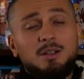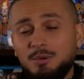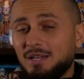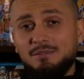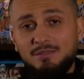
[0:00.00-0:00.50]

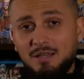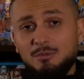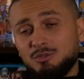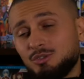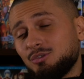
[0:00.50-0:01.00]
Ouais,
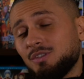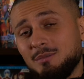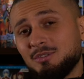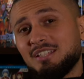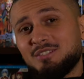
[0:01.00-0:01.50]
vraiment, je suis
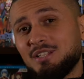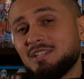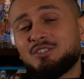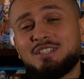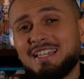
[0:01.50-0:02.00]
vraiment
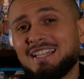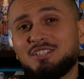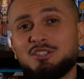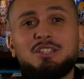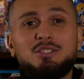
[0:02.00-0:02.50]
désolé. Je sais qu'il y a
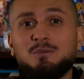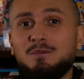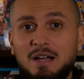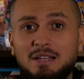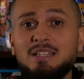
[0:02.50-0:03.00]
des gens qui sont
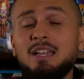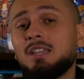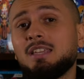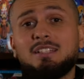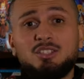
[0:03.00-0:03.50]
fans,
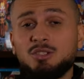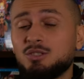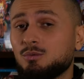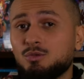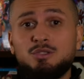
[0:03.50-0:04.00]
il y a des gens
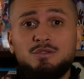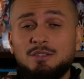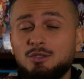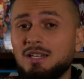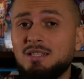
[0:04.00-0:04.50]
qui sont juste
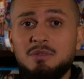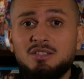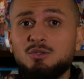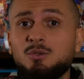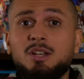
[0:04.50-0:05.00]
fans de
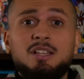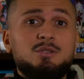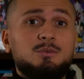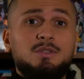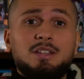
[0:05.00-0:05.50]
l'animation, il qui
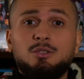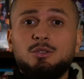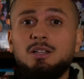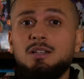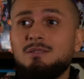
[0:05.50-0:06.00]
sont fans
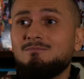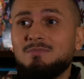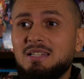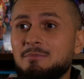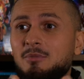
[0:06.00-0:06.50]
de
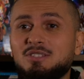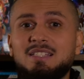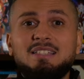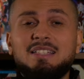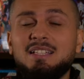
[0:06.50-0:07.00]

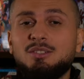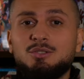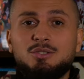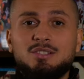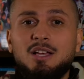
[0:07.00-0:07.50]
l'immensité, de
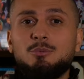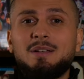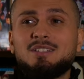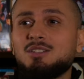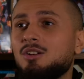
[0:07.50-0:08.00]
ce que ça
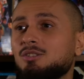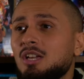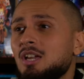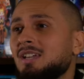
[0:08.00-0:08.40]
représente,